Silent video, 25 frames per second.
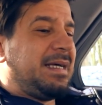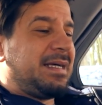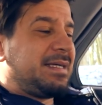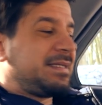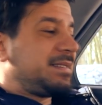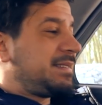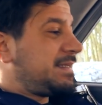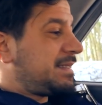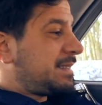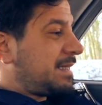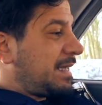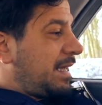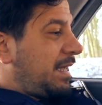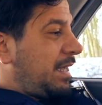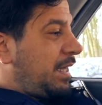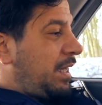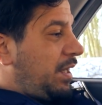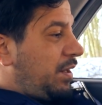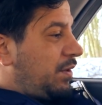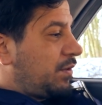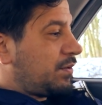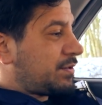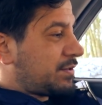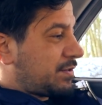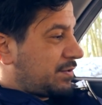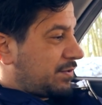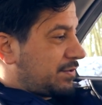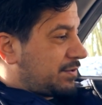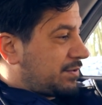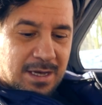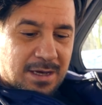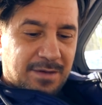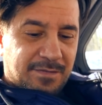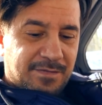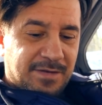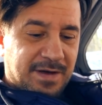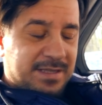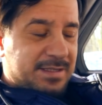Das ist Luxus.
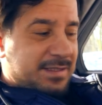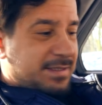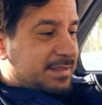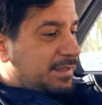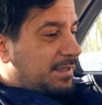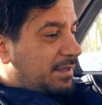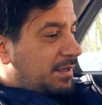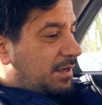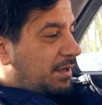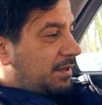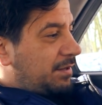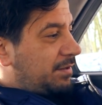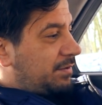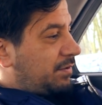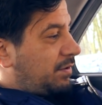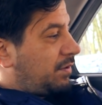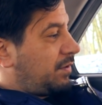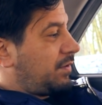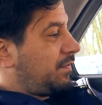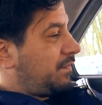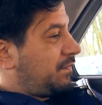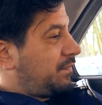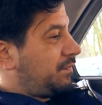Was noch